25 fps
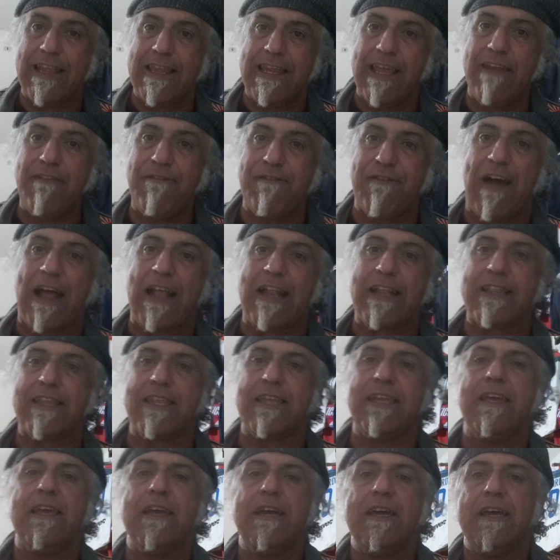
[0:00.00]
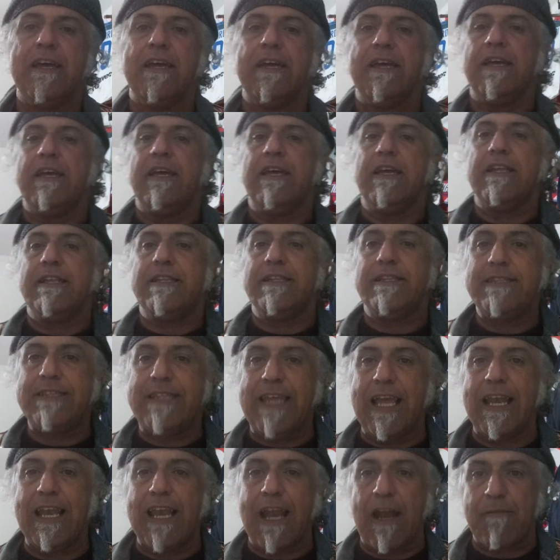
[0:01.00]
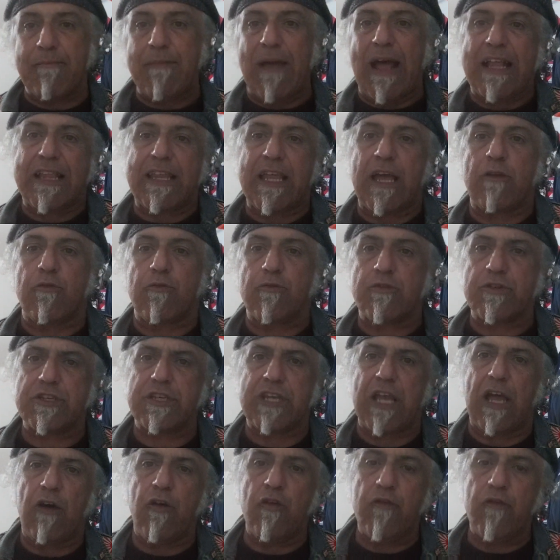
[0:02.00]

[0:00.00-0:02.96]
dei fatti dell'Armata Rossa,